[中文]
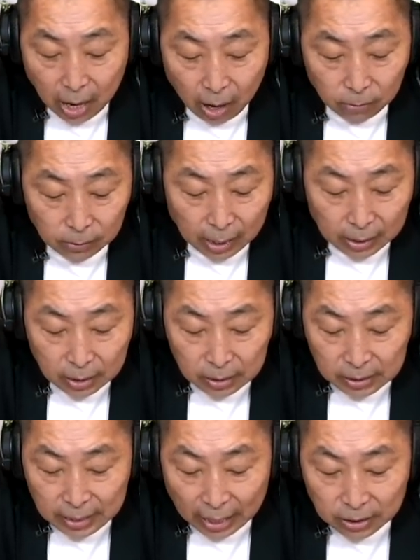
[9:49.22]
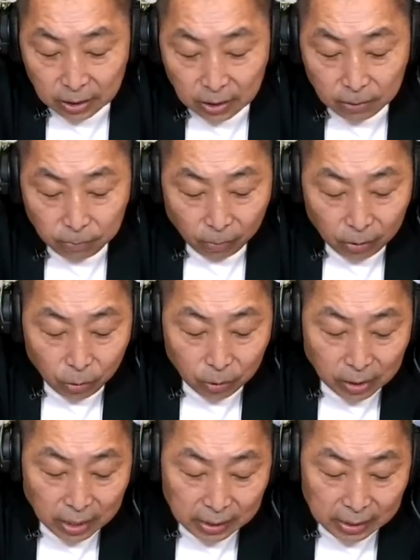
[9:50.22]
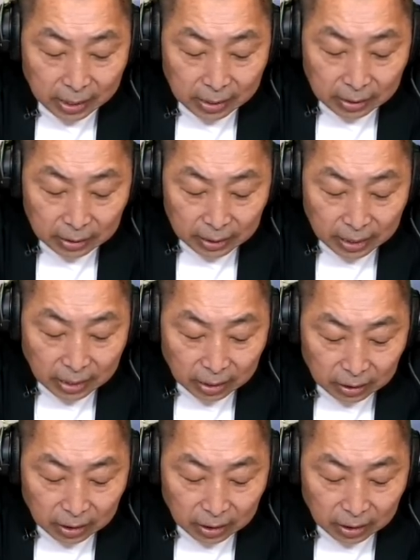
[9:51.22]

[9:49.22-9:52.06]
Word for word: 好，那其他的呢？有的呢更低的，